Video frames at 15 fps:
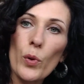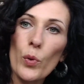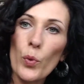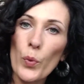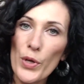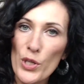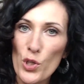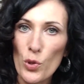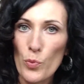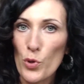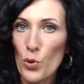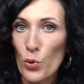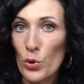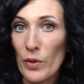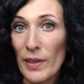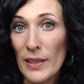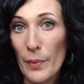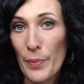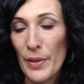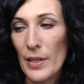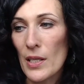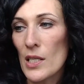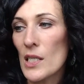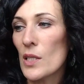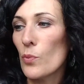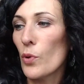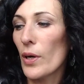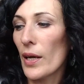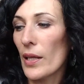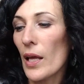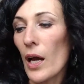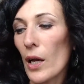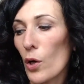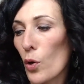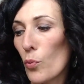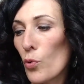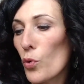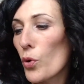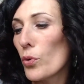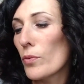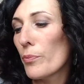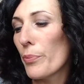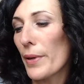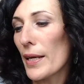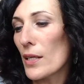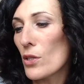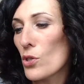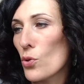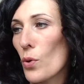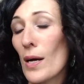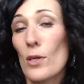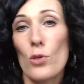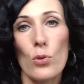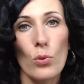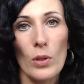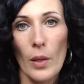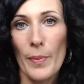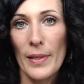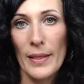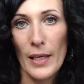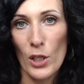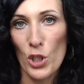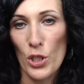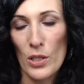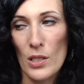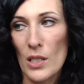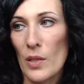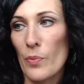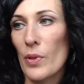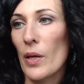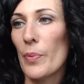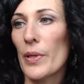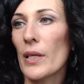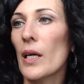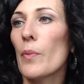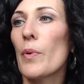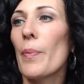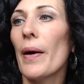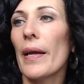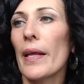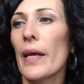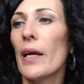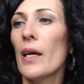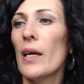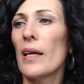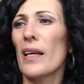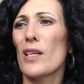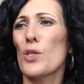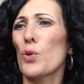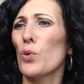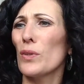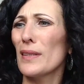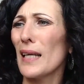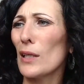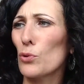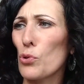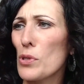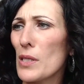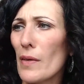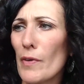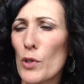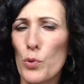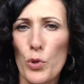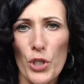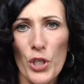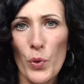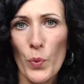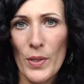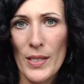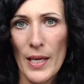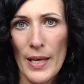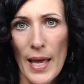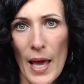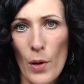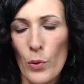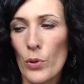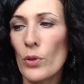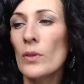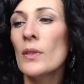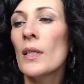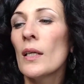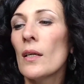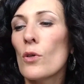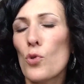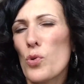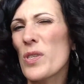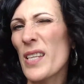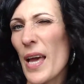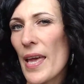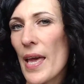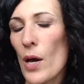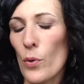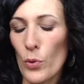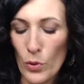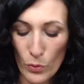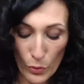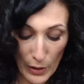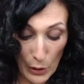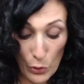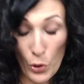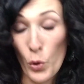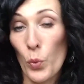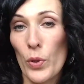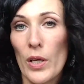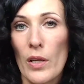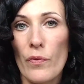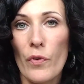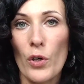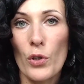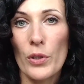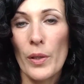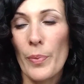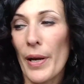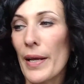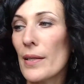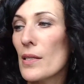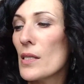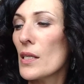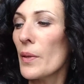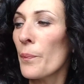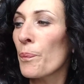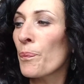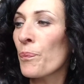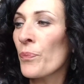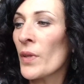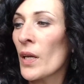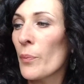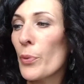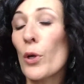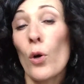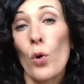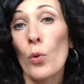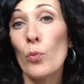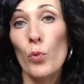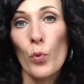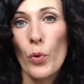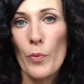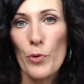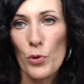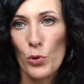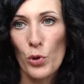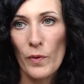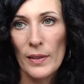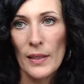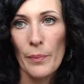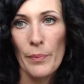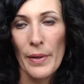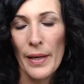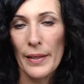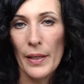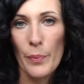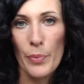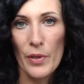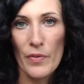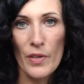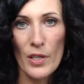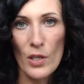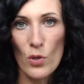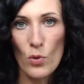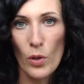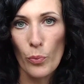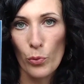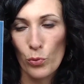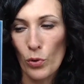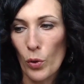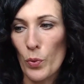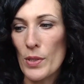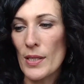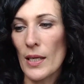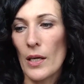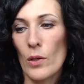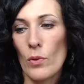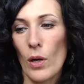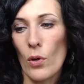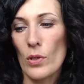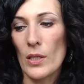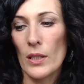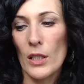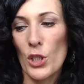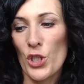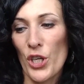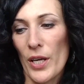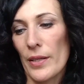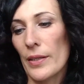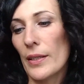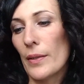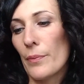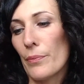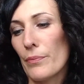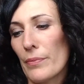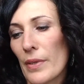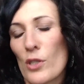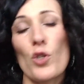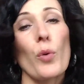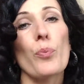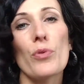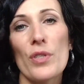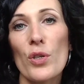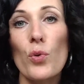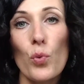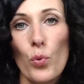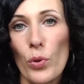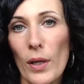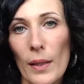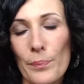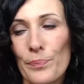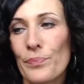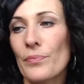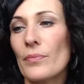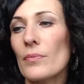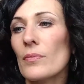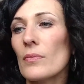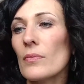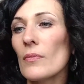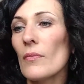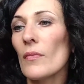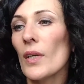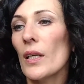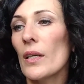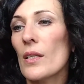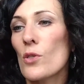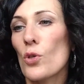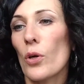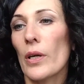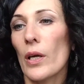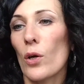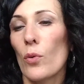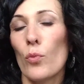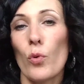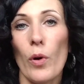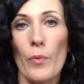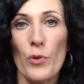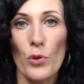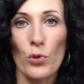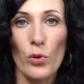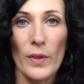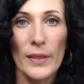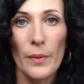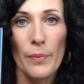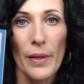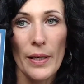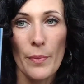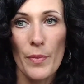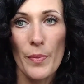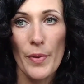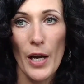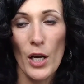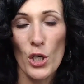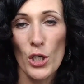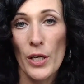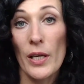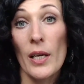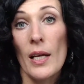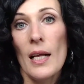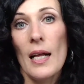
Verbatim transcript: con questo mi sono trovata benissimo ed ha comunque un prezzo assolutamente accessibile perché mi pare che scontato stava sui 5-6 euro, sui 6 euro, ora non ho qui il foglio dei prezzi, però comunque mi sono trovata bene e preferisco appunto acquistare una cosa del genere che sto sicura e so che comunque mi sono trovata bene e mi piace.